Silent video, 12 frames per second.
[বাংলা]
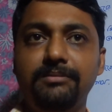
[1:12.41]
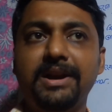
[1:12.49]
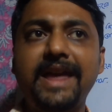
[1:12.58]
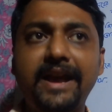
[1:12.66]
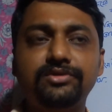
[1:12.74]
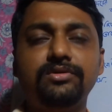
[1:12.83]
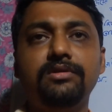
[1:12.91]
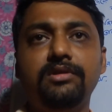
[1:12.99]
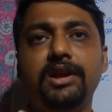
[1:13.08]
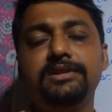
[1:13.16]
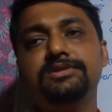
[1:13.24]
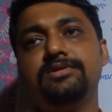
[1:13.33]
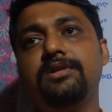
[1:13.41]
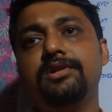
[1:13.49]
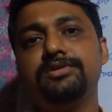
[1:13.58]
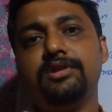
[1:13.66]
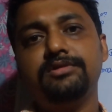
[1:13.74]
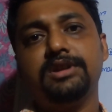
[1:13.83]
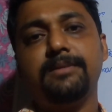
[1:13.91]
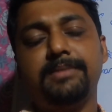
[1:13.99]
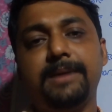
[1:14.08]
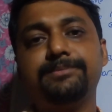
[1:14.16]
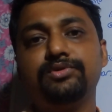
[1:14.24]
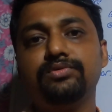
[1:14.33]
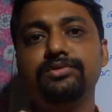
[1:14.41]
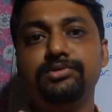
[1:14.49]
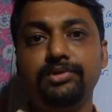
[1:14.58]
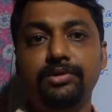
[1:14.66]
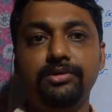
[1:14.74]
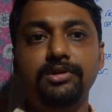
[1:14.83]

মানে এক সংকর আর দ্বিসংকর জনন থেকে প্রাপ্ত সূত্র